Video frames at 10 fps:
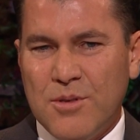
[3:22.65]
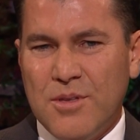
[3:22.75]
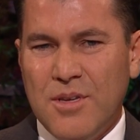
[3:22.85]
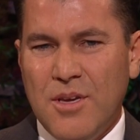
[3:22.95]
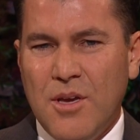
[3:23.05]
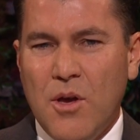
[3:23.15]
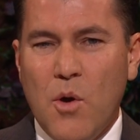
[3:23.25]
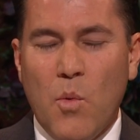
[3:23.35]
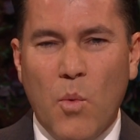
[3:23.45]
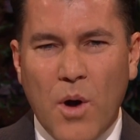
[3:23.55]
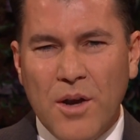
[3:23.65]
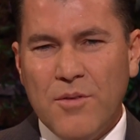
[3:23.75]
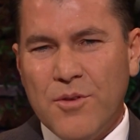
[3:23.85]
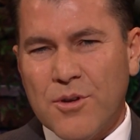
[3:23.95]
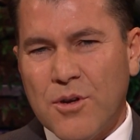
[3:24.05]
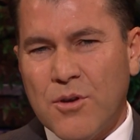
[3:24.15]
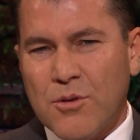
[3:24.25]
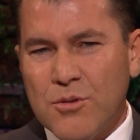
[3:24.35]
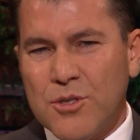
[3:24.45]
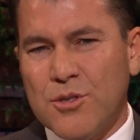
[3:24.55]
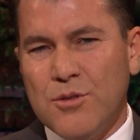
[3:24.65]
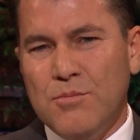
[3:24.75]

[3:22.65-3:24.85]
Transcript: 自己，无疑是很重要。